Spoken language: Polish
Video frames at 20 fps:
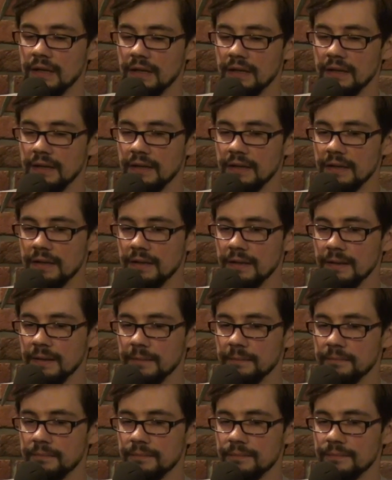E,
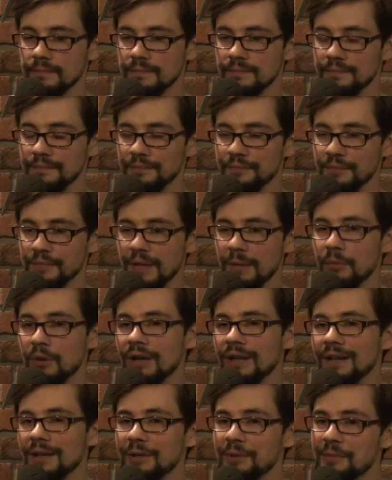ja
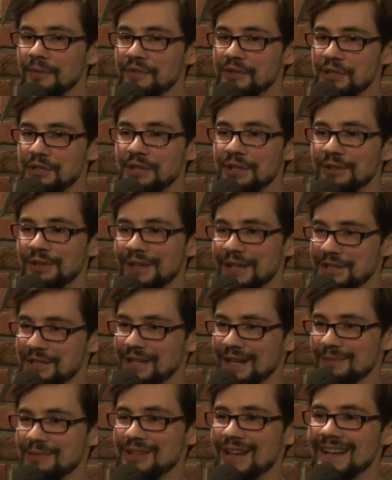mogę na to powiedzieć jedno,
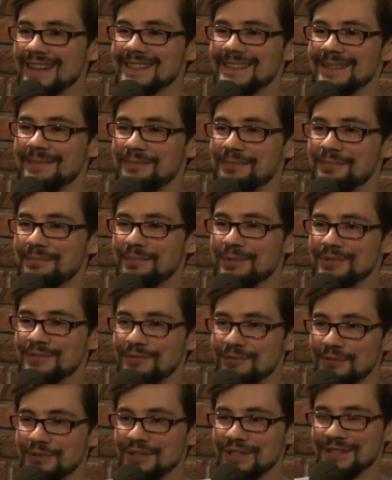dajcie nam szansę.
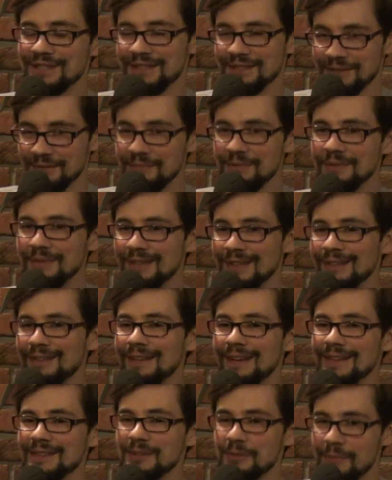Pozwólcie, że zrobimy tę
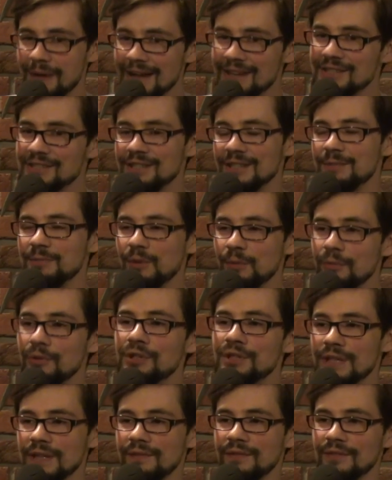grę, zobaczcie,
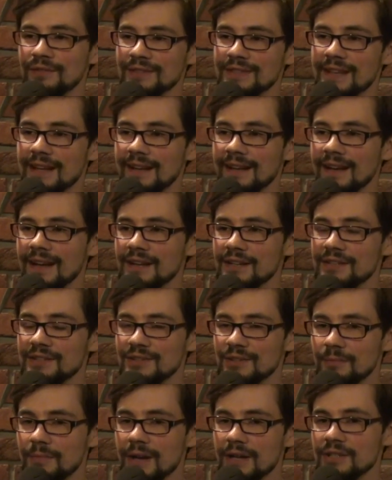spróbujcie w nią zagrać i
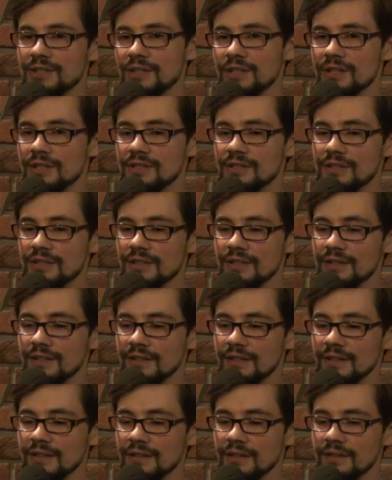zobaczcie,
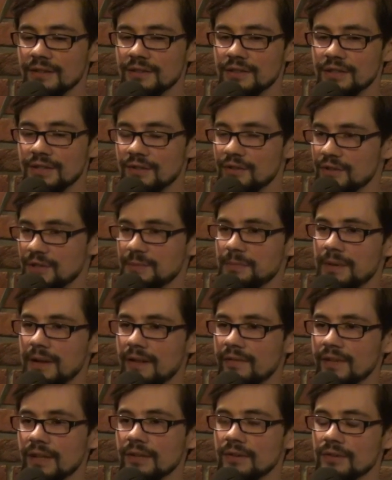czy, czy to jest
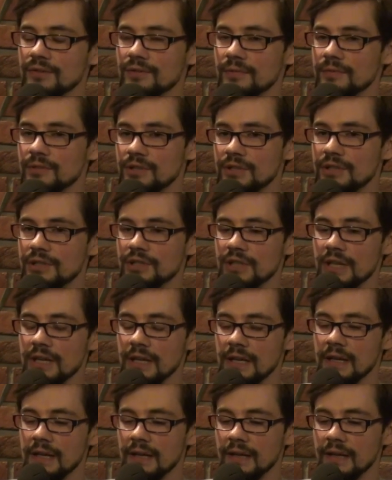prawda, to co myślicie.
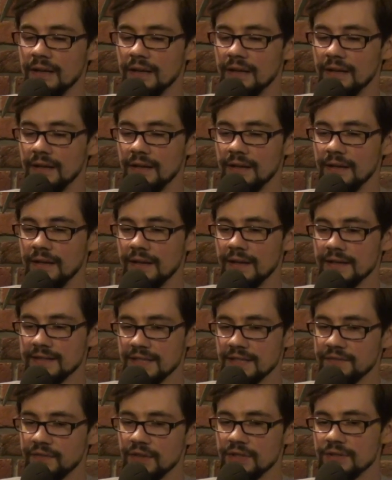E, ja
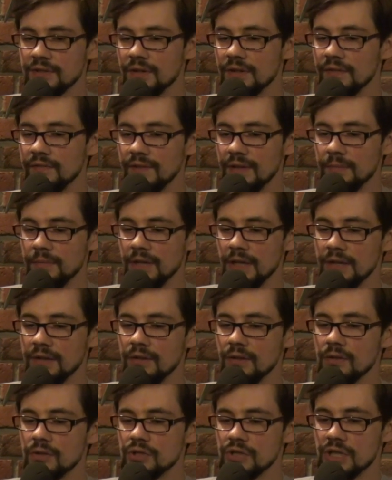ze swojej strony wiem
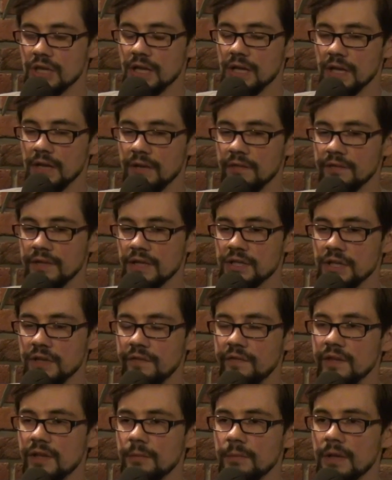jedno, że w naszej
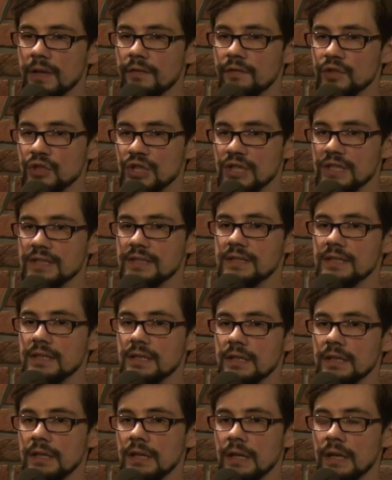firmie
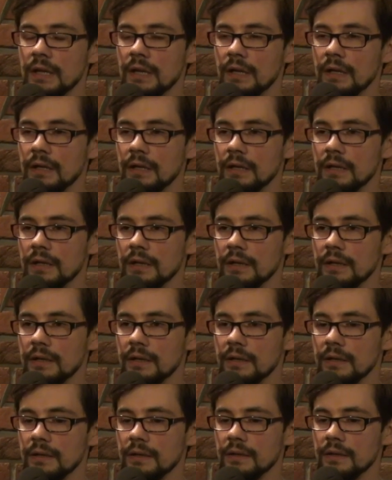wszyscy e,
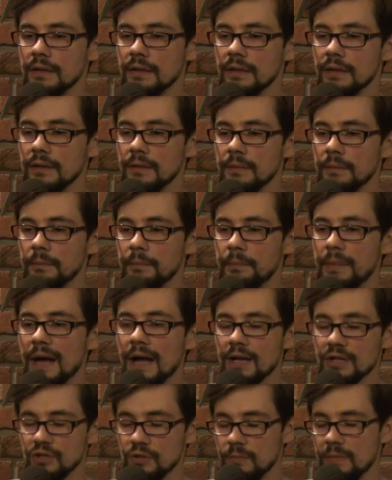
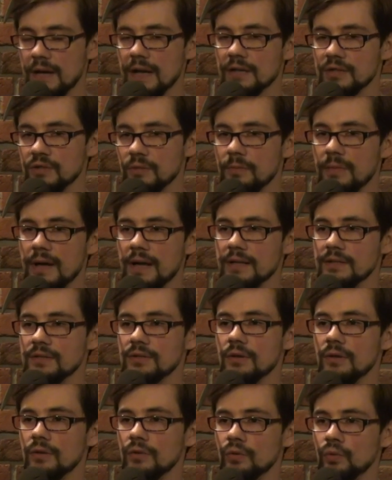bardzo, bardzo,
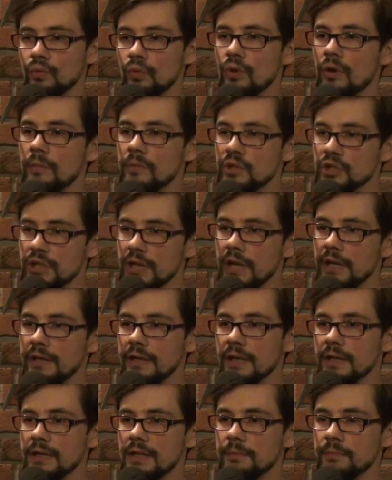bardzo długo myśleli
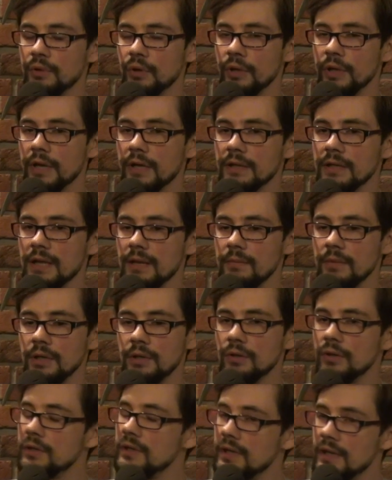nad tym projektem i
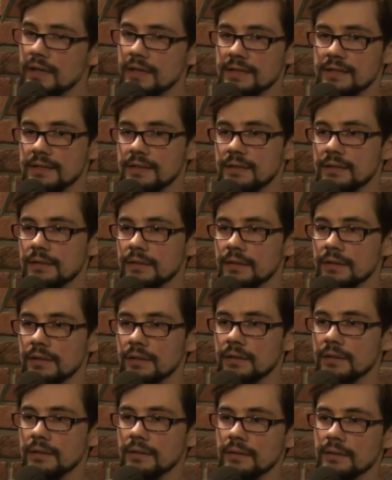to nie jest,
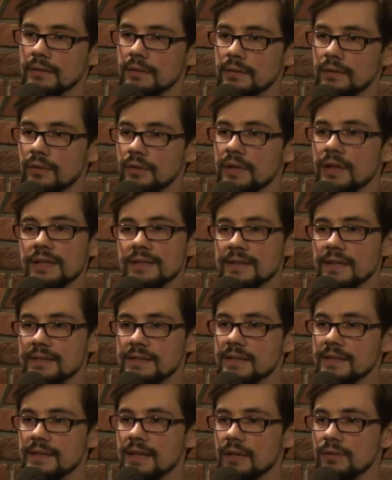y, to nie jest
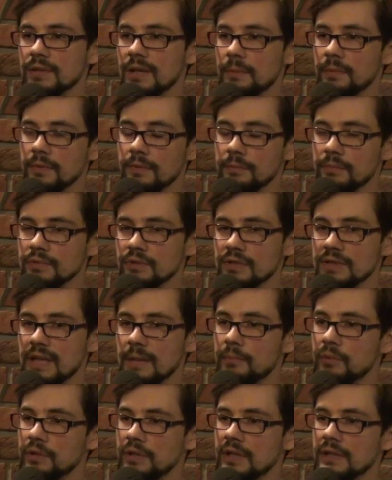decyzja, która
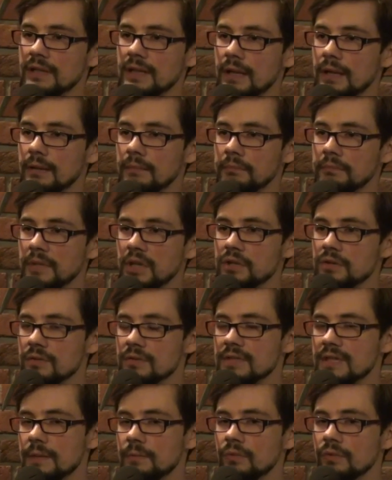została podjęta
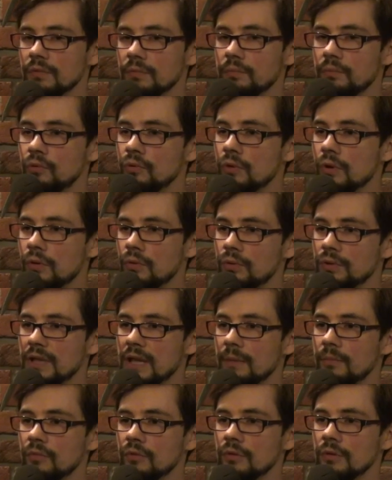miesiąc temu, pół roku
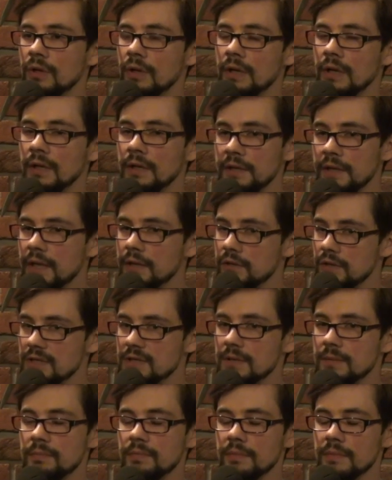temu. Nie, to
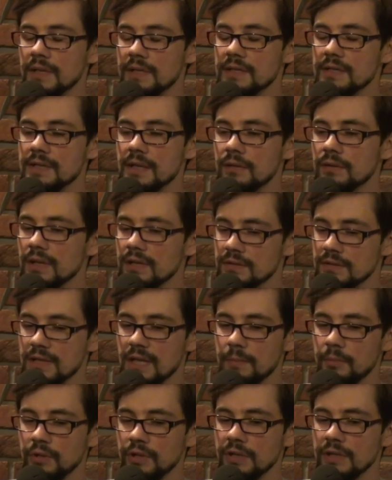jest decyzja, która
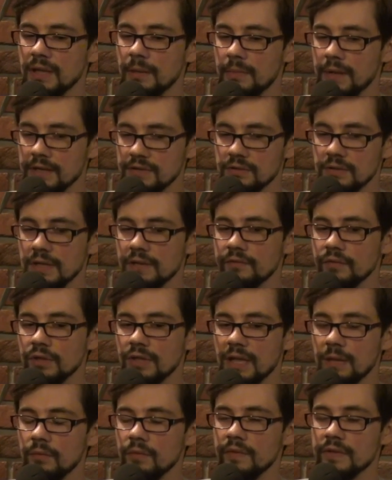została podjęta bardzo dawno
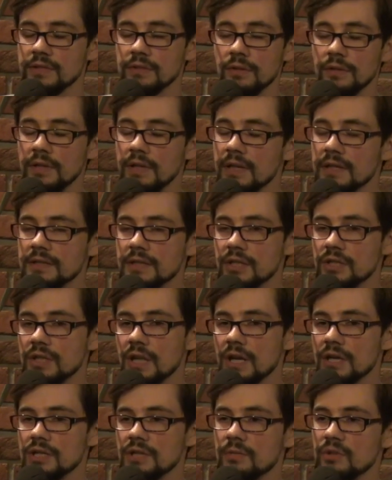temu, więc to nie jest też
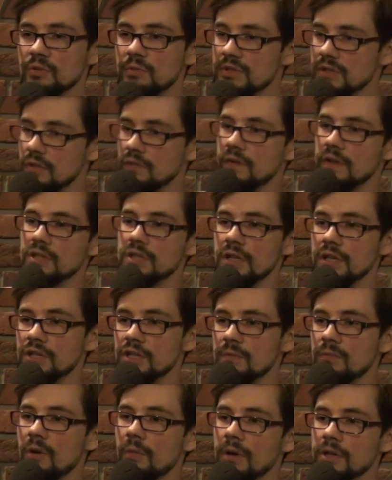tak, że myśmy zauważyli,
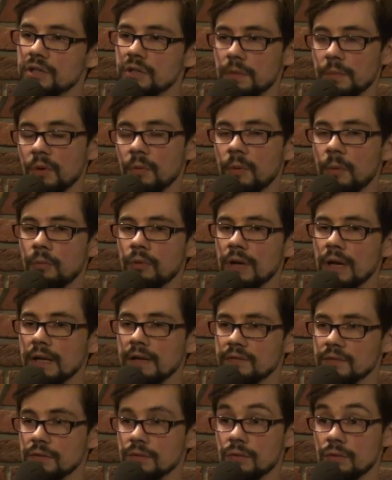że MOBA się robią
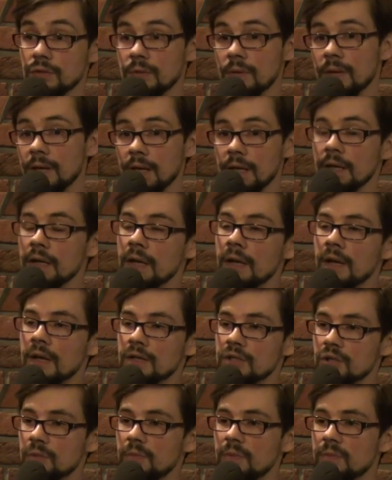popularne, w związku z czym hej,
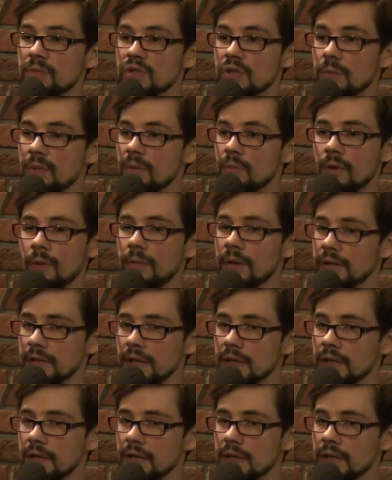zrobimy sobie MOBę.